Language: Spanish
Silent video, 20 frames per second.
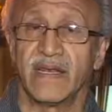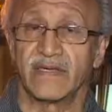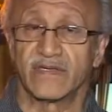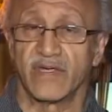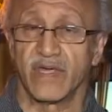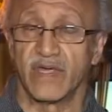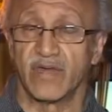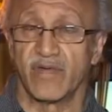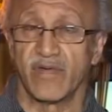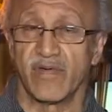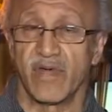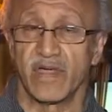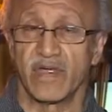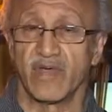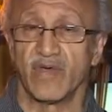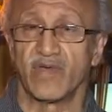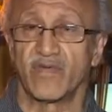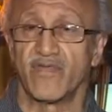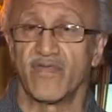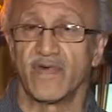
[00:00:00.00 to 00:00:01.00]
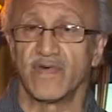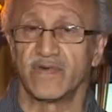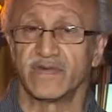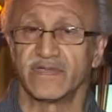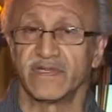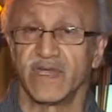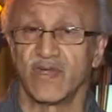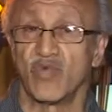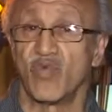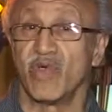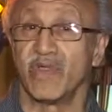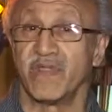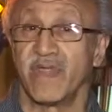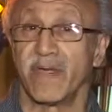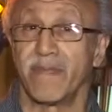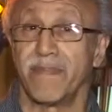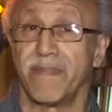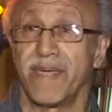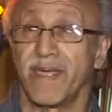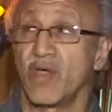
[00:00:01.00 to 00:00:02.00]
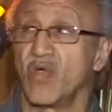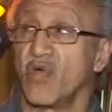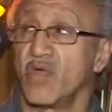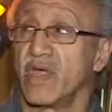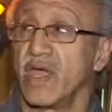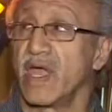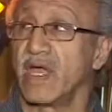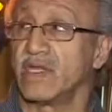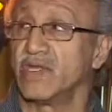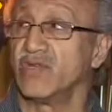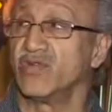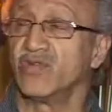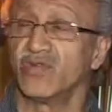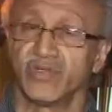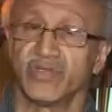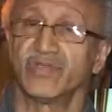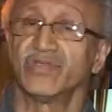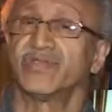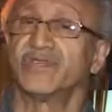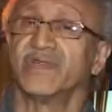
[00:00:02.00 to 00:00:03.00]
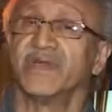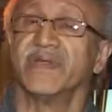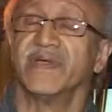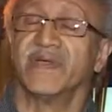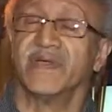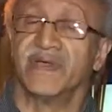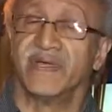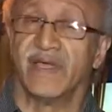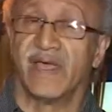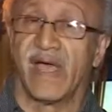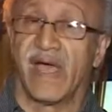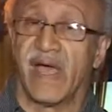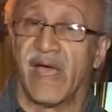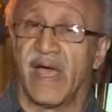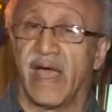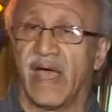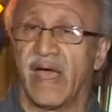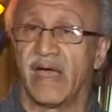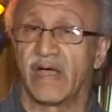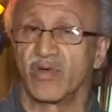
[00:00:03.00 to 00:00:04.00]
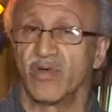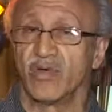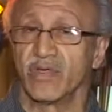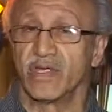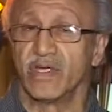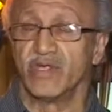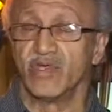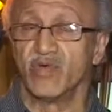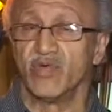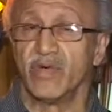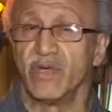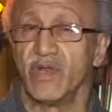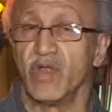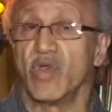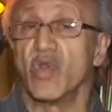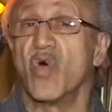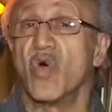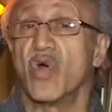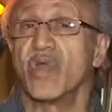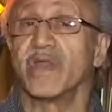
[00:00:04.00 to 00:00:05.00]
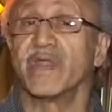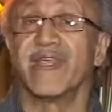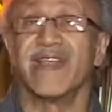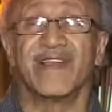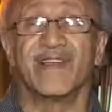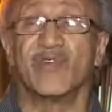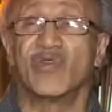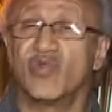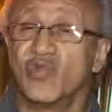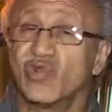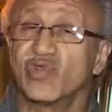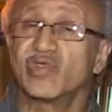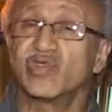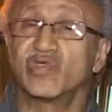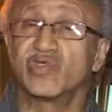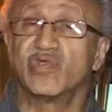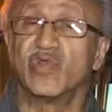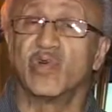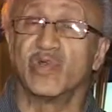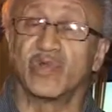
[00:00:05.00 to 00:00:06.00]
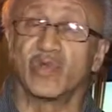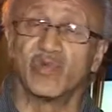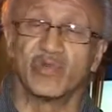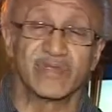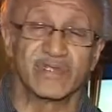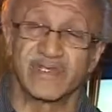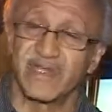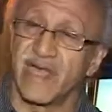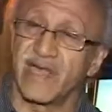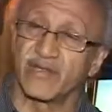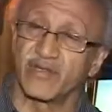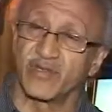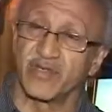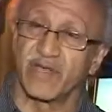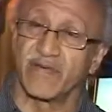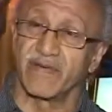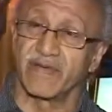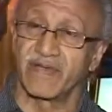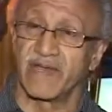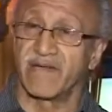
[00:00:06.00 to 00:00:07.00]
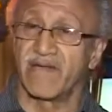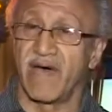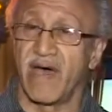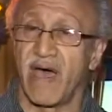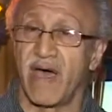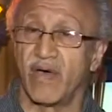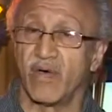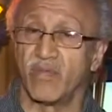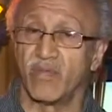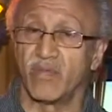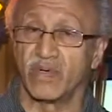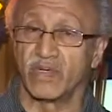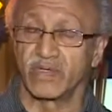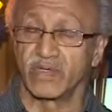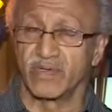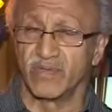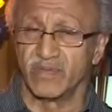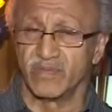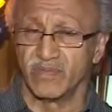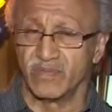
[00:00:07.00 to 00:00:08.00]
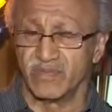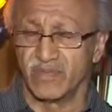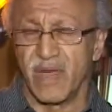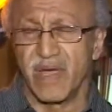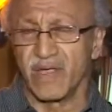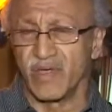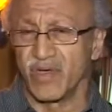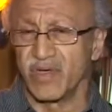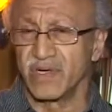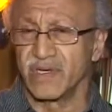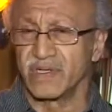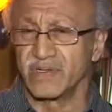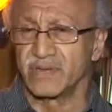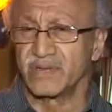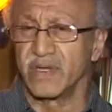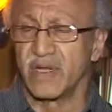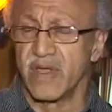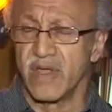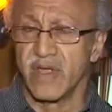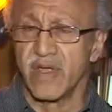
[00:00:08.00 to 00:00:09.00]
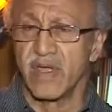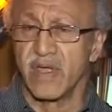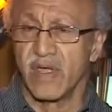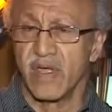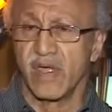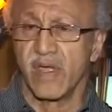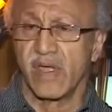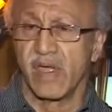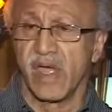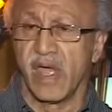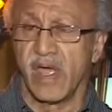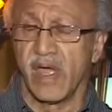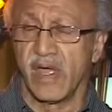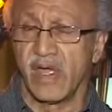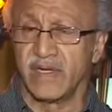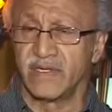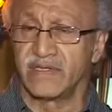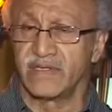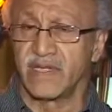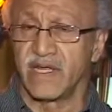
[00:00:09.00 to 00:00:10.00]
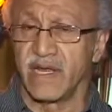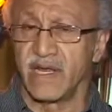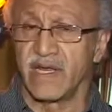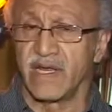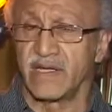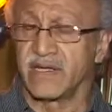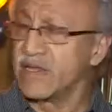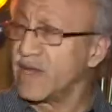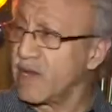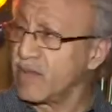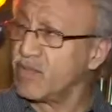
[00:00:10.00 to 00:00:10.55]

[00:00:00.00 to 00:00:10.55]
la ciudad de Nueva York fueron cincuenta y pico de años, ah, con quien tuve el honor y el gusto, el gustazo de haber trabajado pues, con mayores eh, estrellas de la